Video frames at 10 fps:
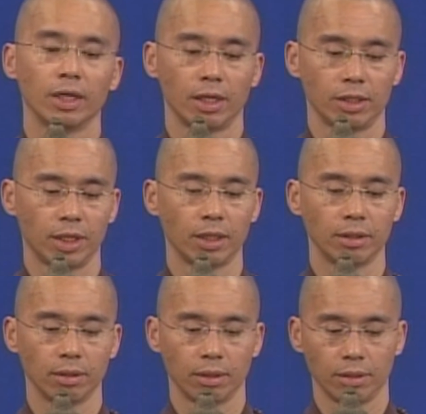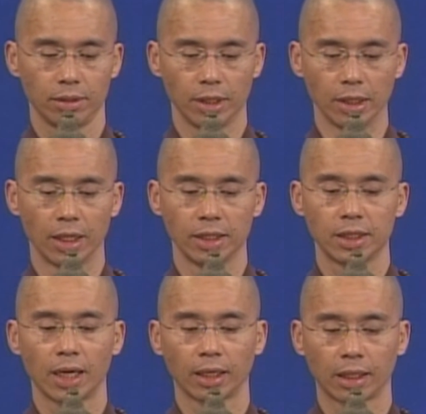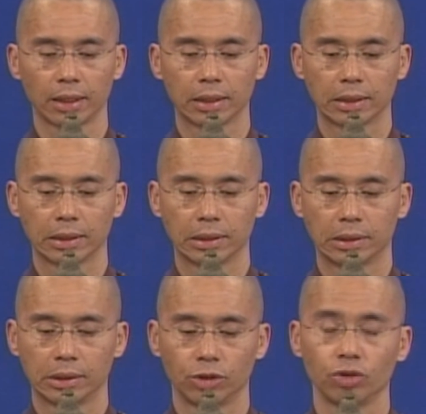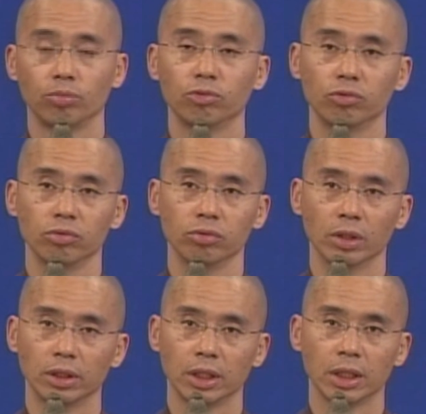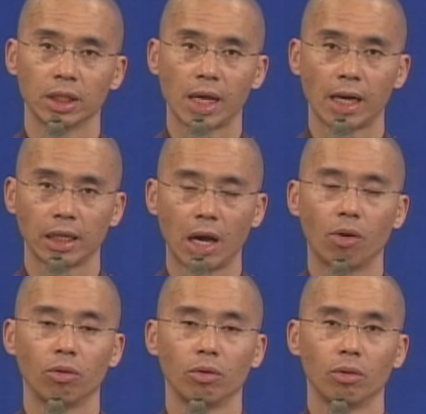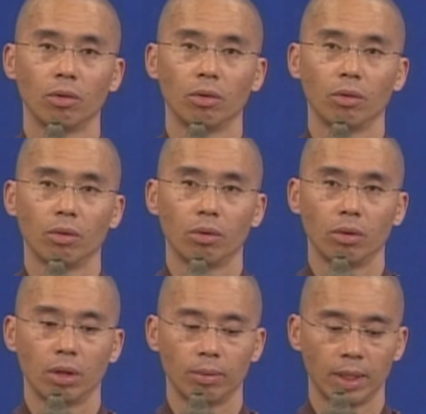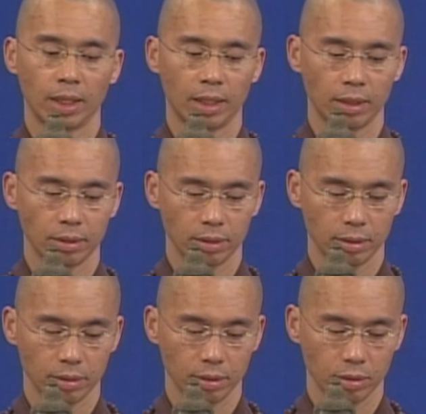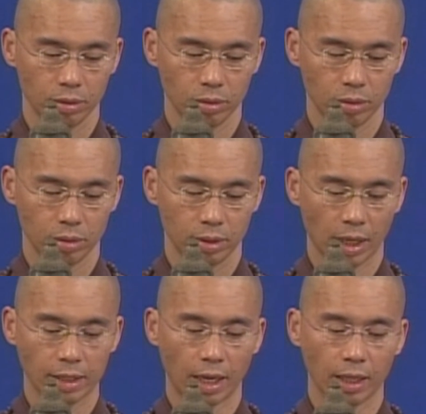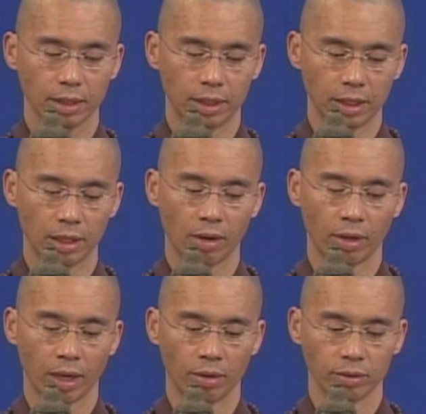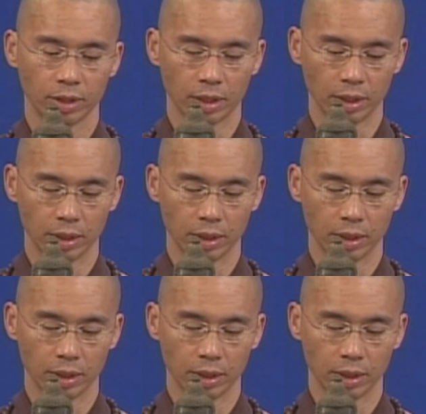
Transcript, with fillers: 先提了一下，就目录提了纲要。那么上一堂课提到了这个